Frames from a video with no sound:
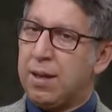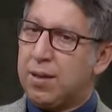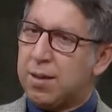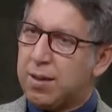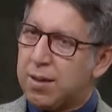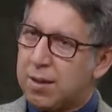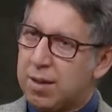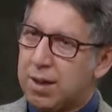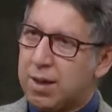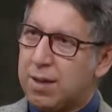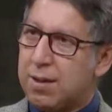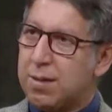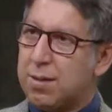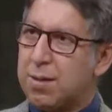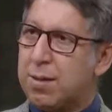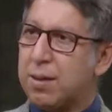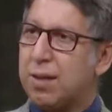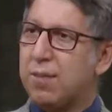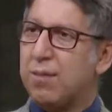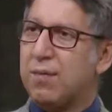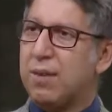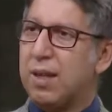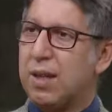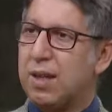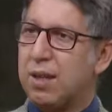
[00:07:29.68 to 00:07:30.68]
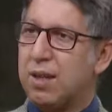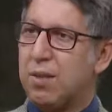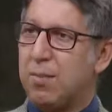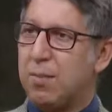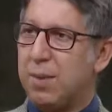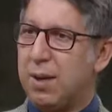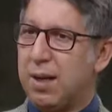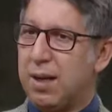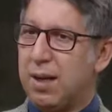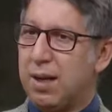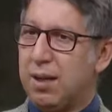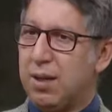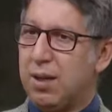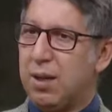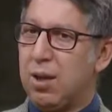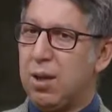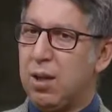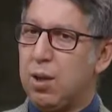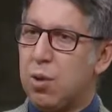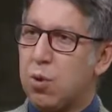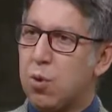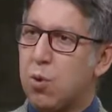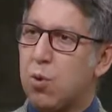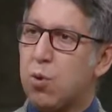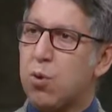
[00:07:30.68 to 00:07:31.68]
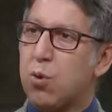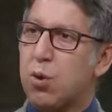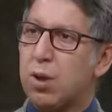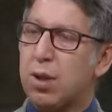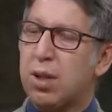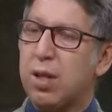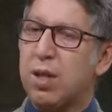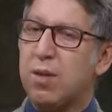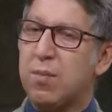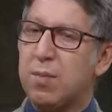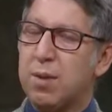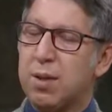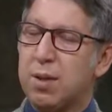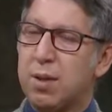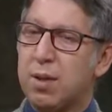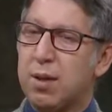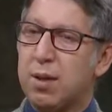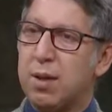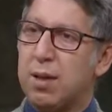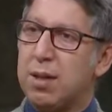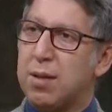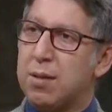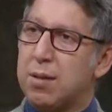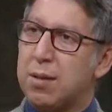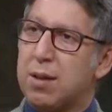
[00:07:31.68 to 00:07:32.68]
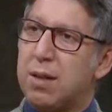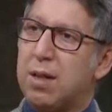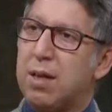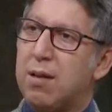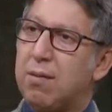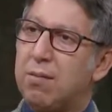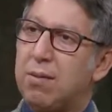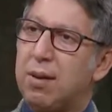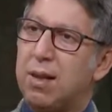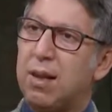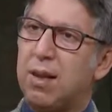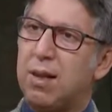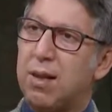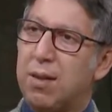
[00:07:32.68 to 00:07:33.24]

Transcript: 8. sınıftan itibaren çocuklarımız sınavlara